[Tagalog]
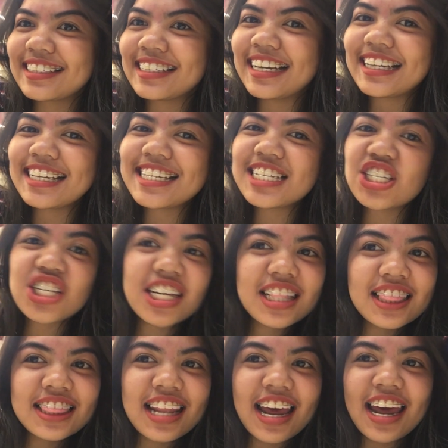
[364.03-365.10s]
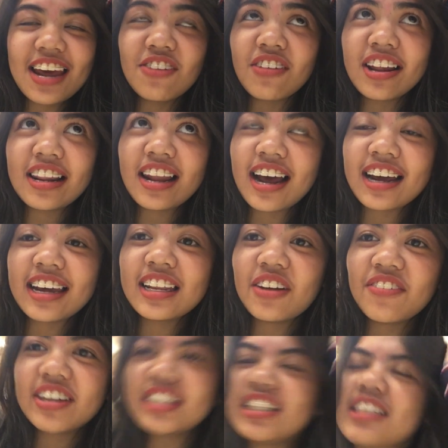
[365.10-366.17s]
it's cheat day. Well, lagi
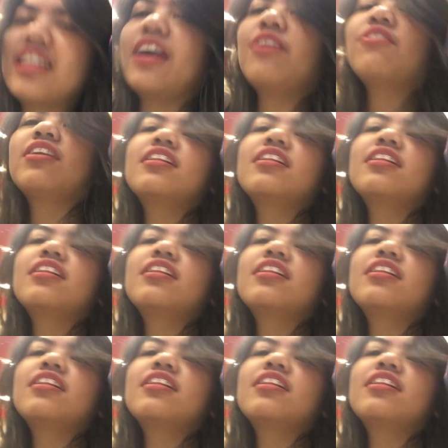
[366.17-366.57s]
naman cheat day.